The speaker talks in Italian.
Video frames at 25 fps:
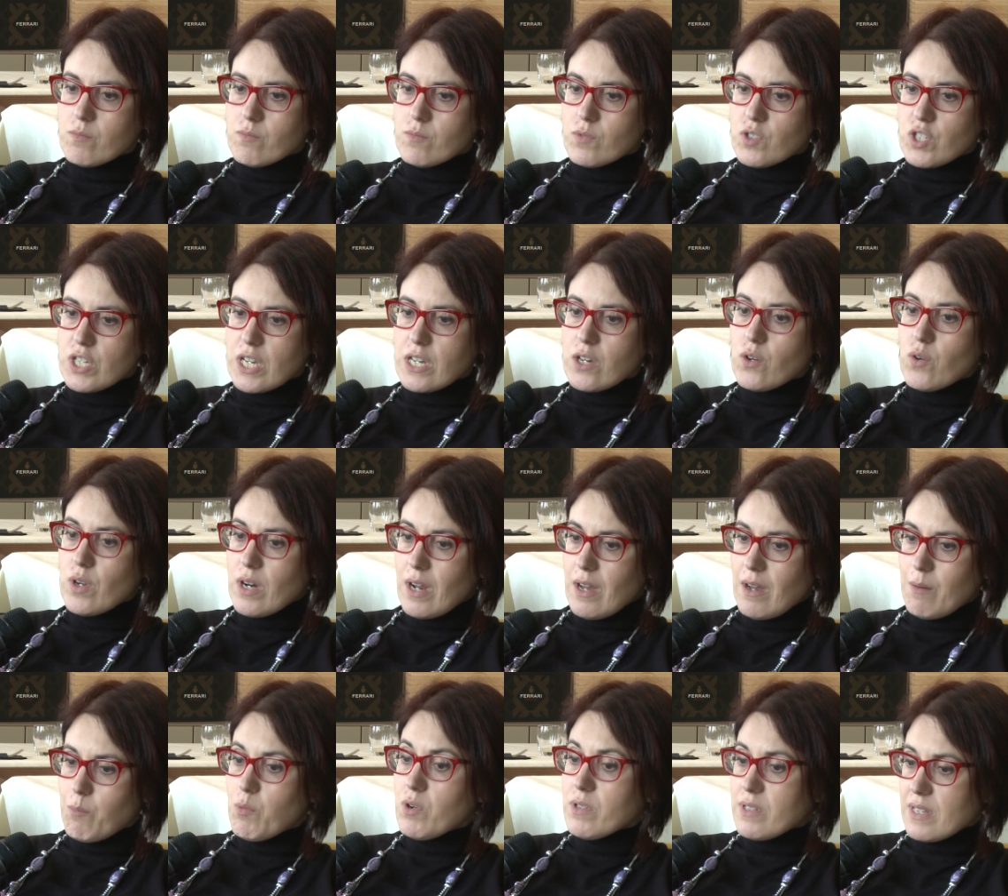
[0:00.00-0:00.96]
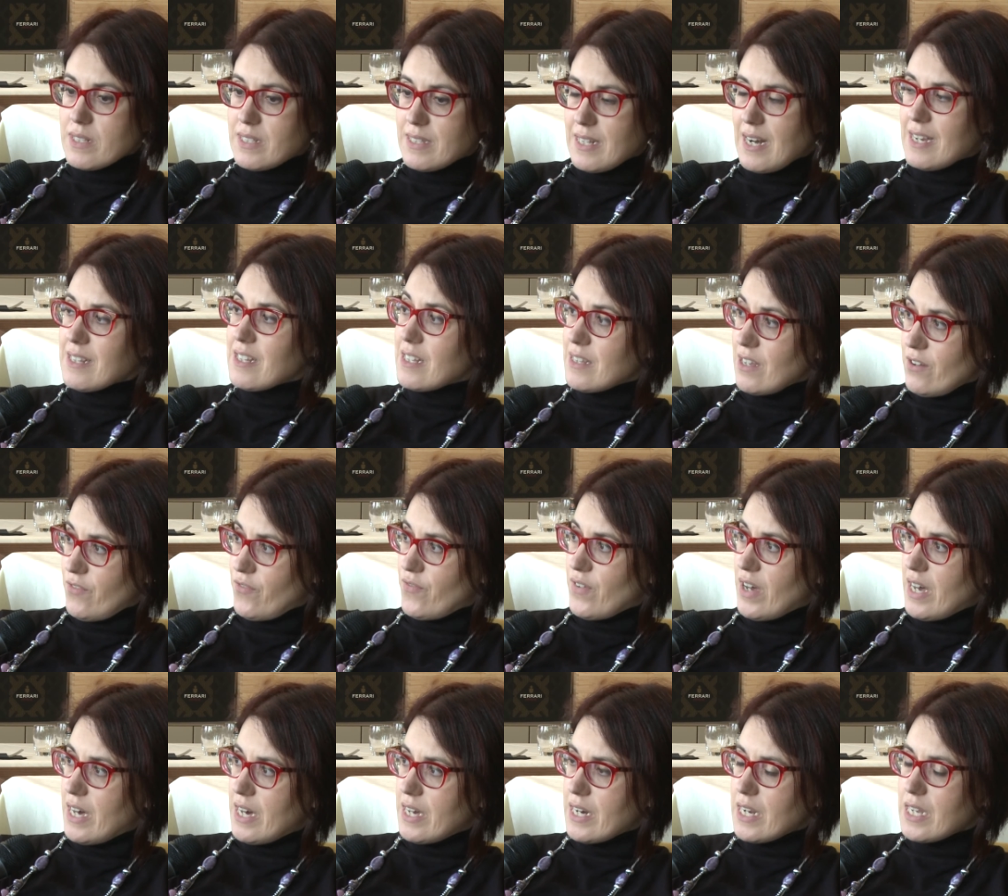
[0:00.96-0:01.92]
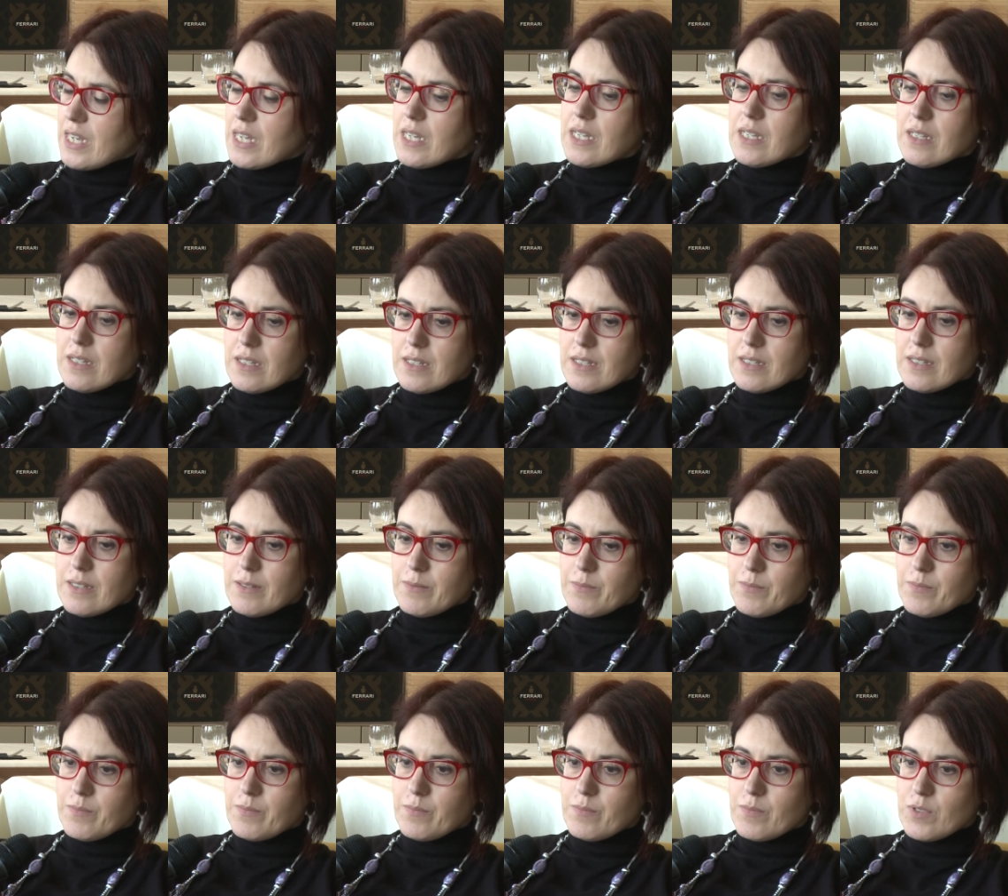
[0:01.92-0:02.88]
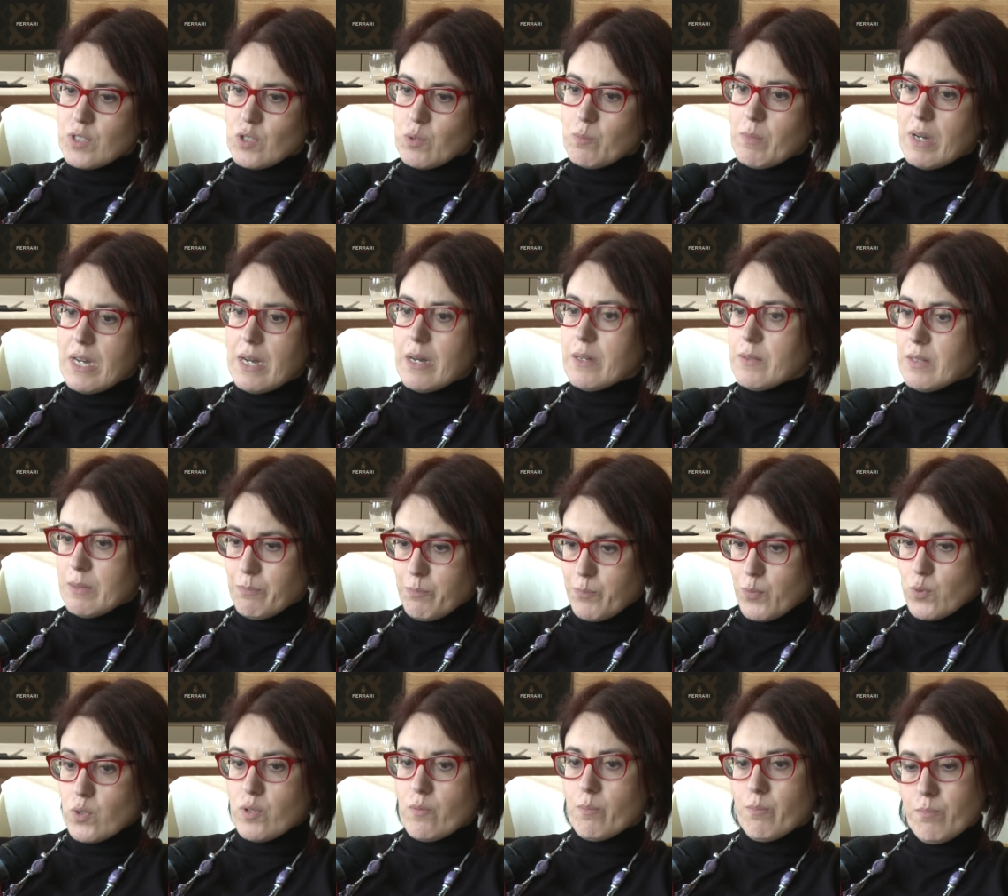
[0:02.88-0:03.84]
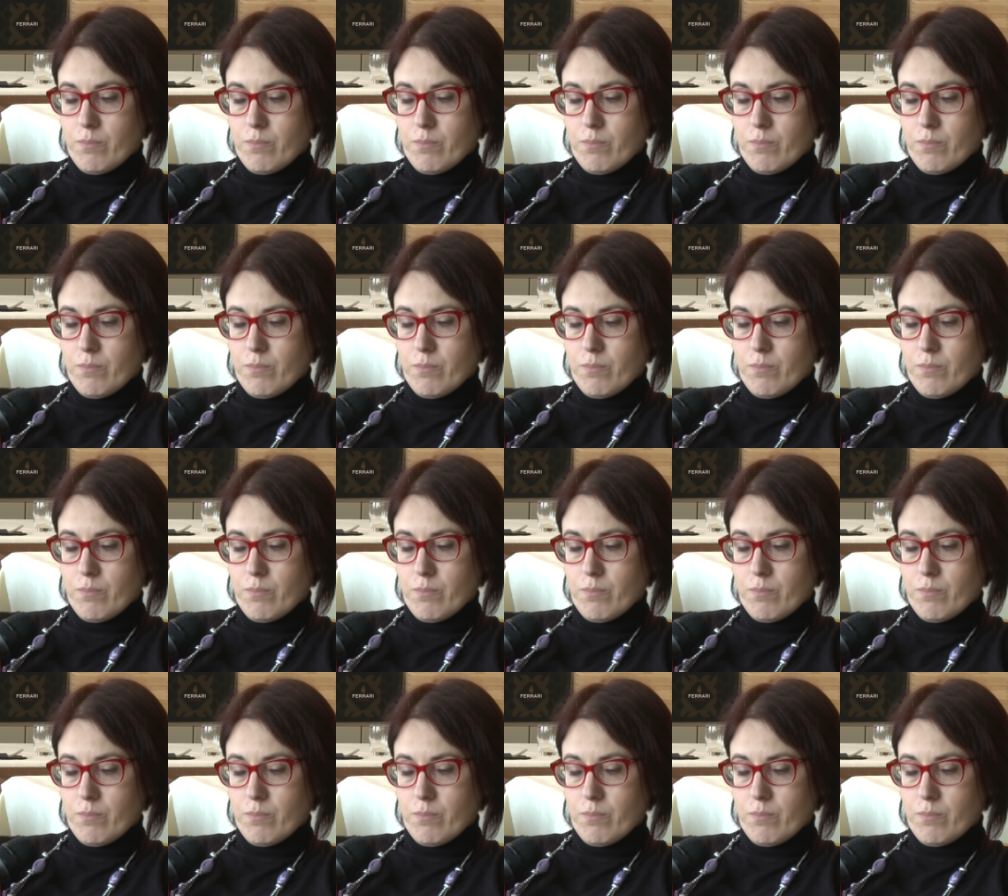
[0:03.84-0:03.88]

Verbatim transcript: mm, c'è ancora molta strada da fare, e, ehm, insomma, pur,